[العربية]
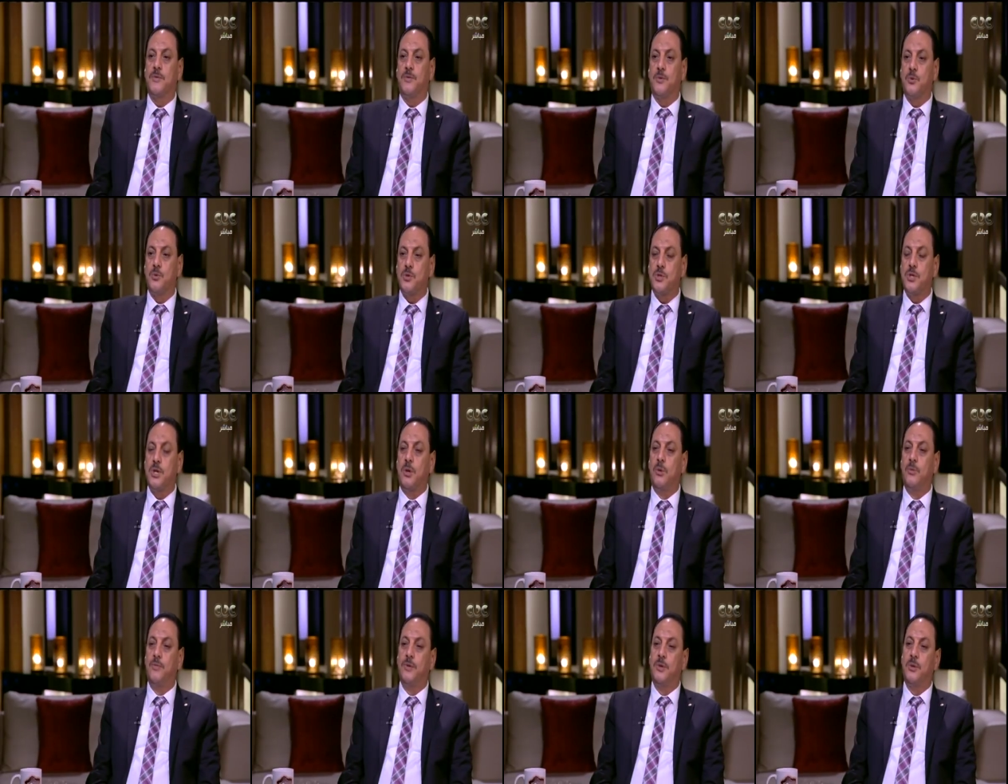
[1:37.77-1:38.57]
في روسيا
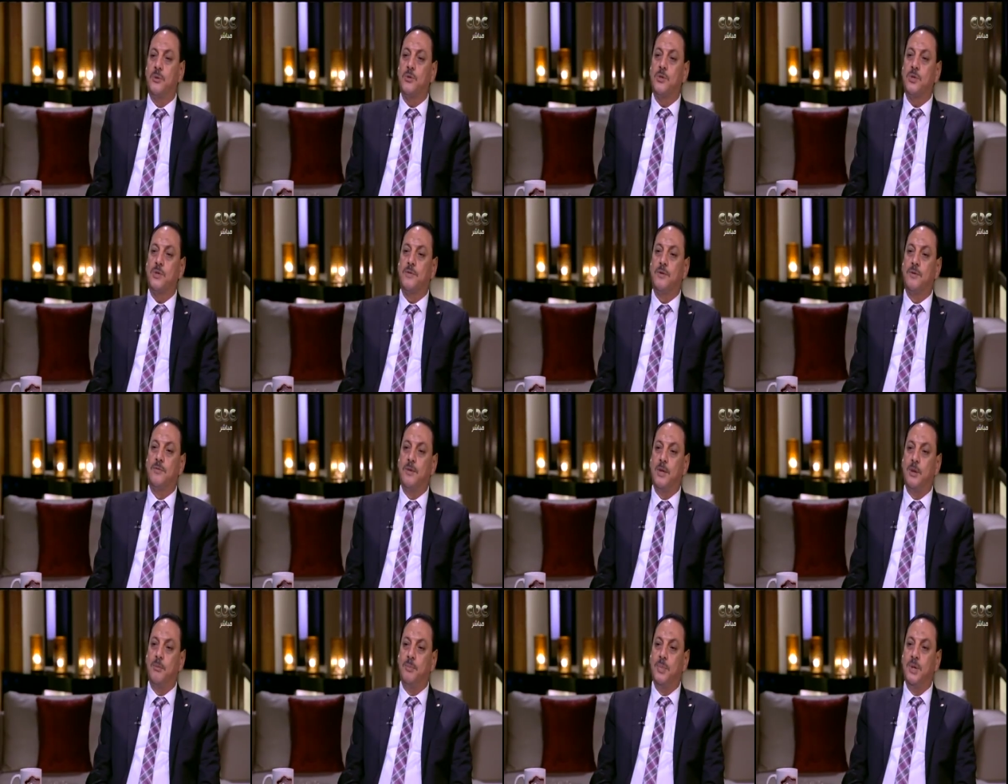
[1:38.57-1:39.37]
وفي رز في
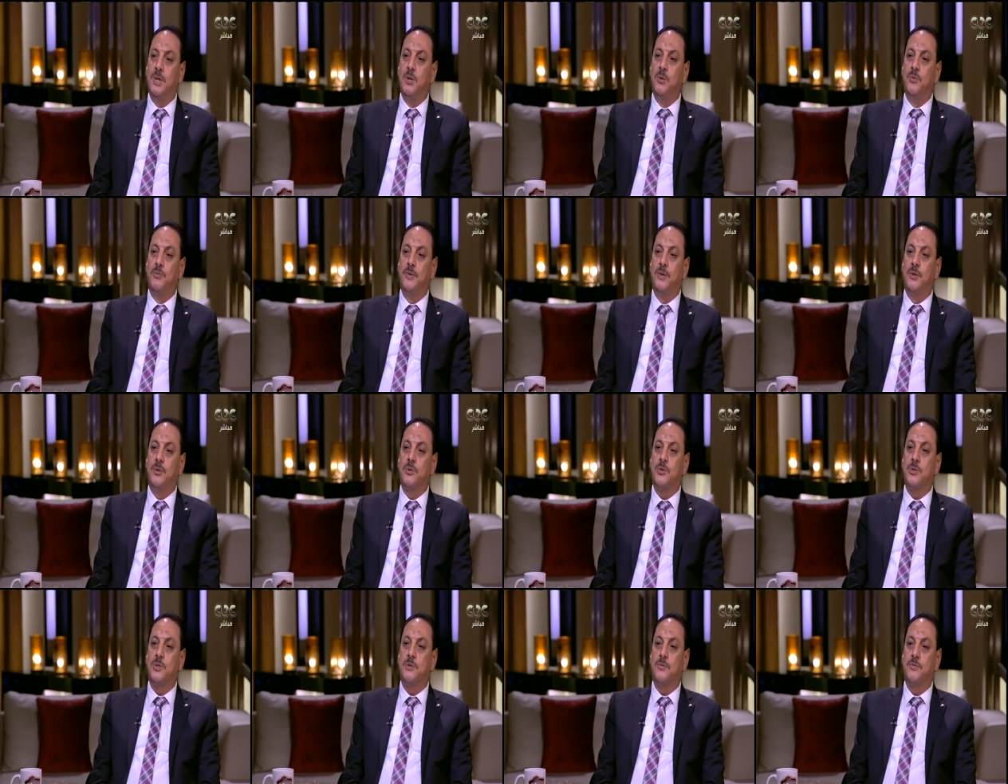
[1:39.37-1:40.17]
الفلبين وفي
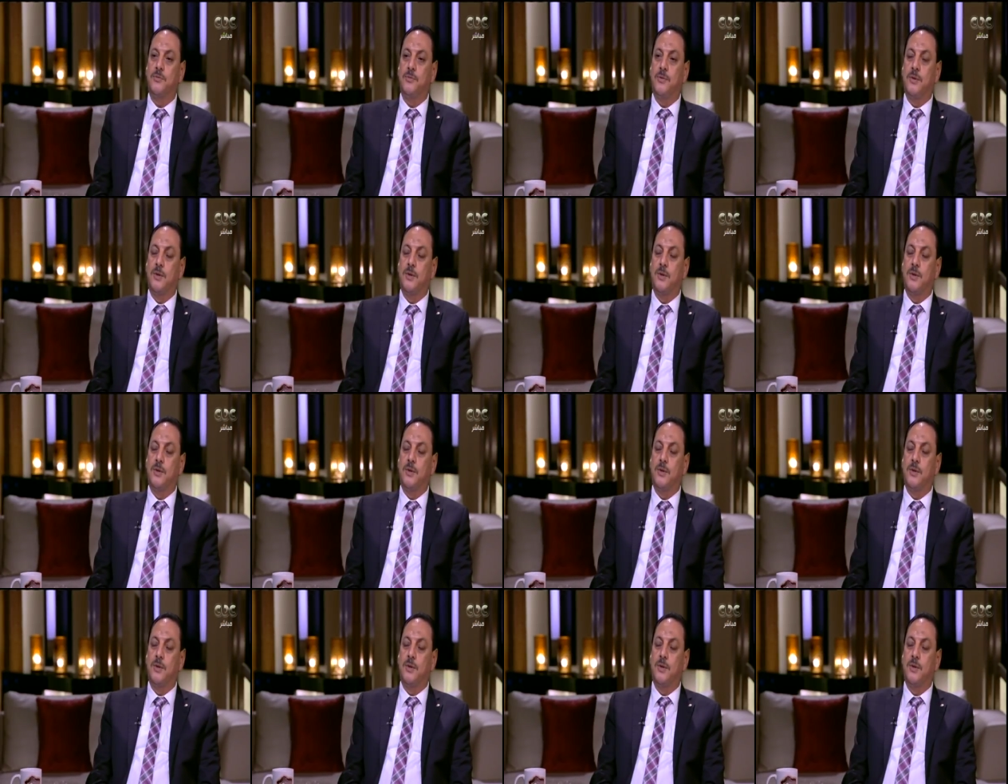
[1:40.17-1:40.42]
رز في